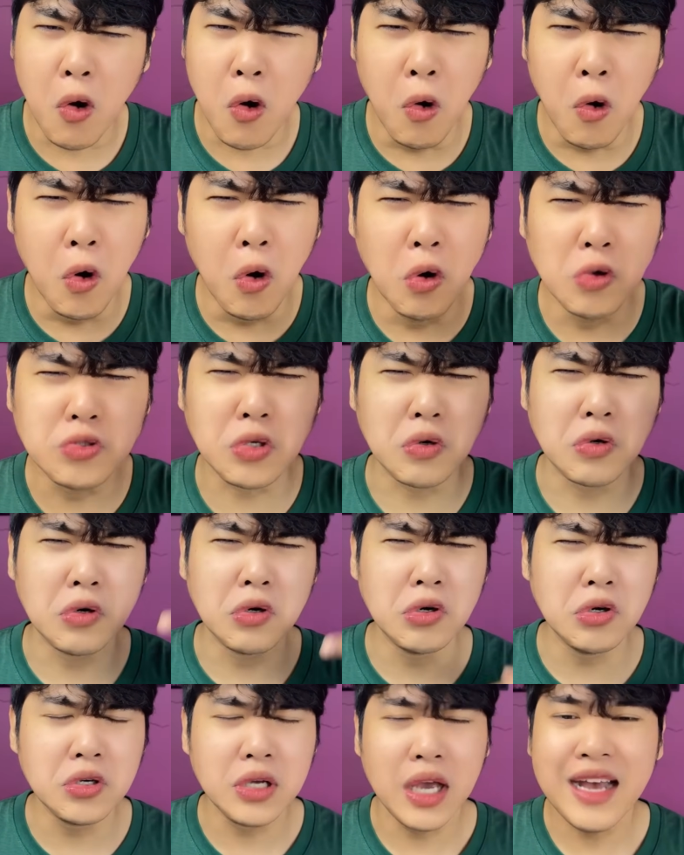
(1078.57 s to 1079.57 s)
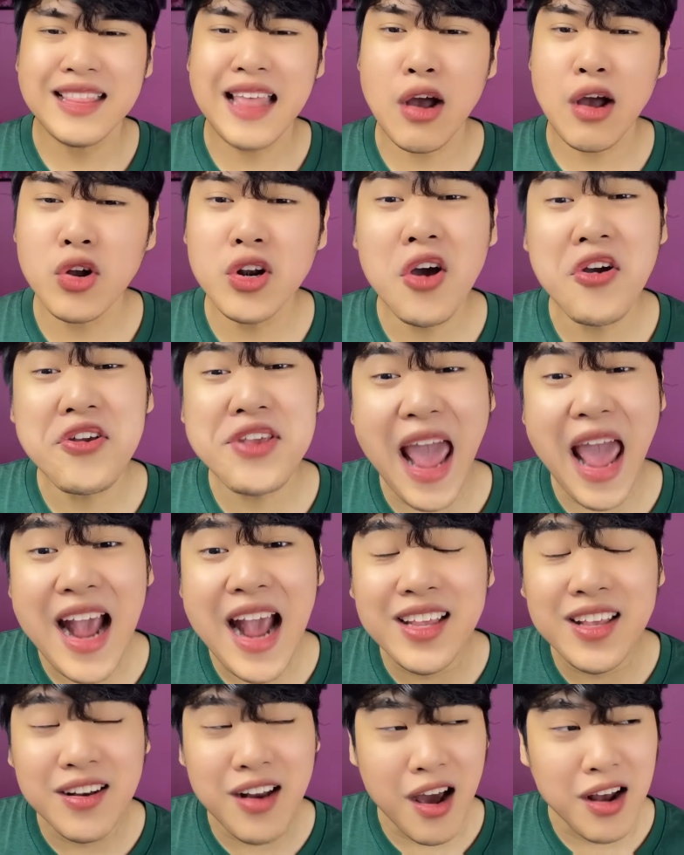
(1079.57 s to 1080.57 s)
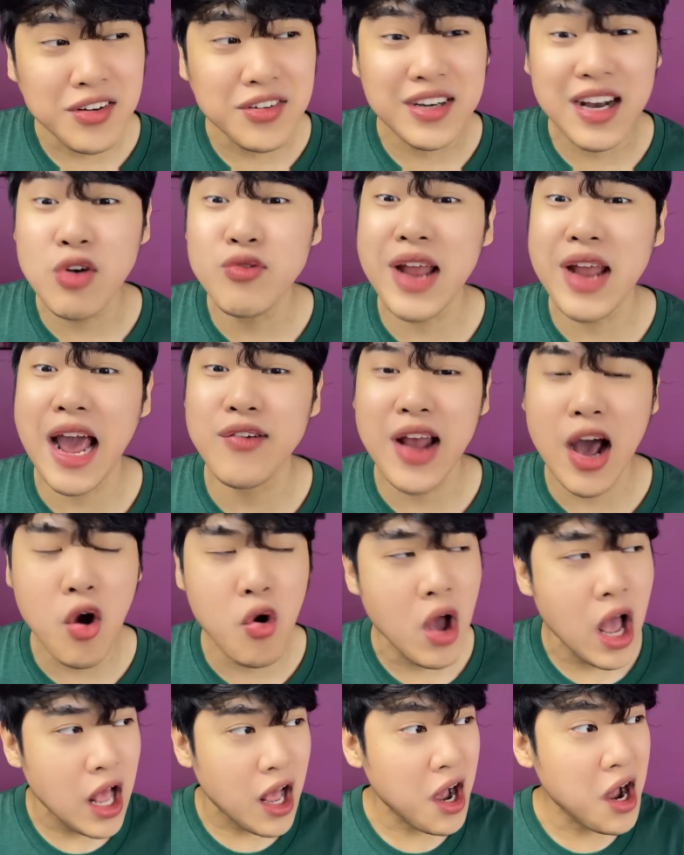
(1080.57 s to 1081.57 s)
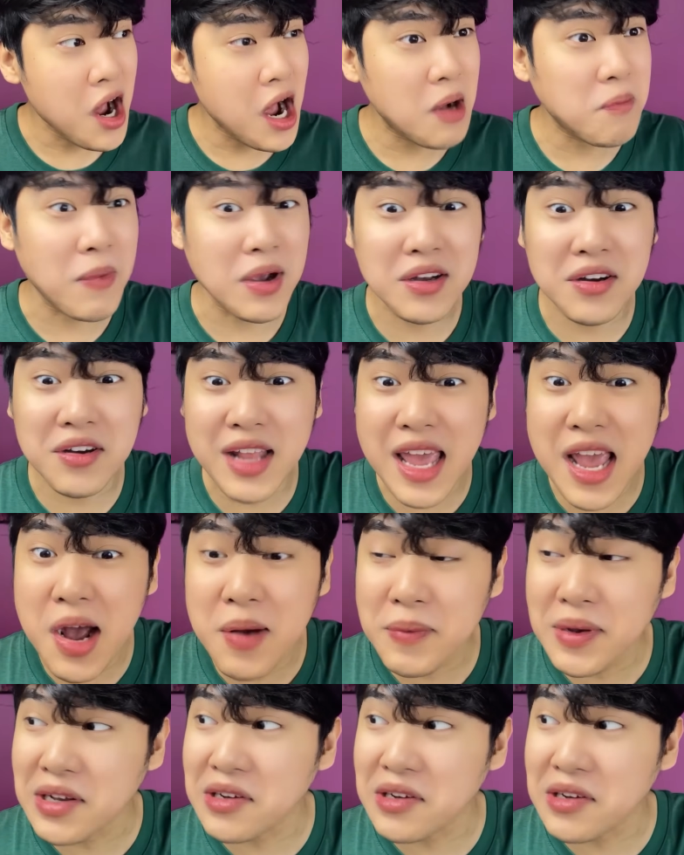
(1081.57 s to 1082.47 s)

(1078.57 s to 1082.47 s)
Ui trời ơi, tao có nói gian cho nó được câu nào đâu ha, mọi người thấy không?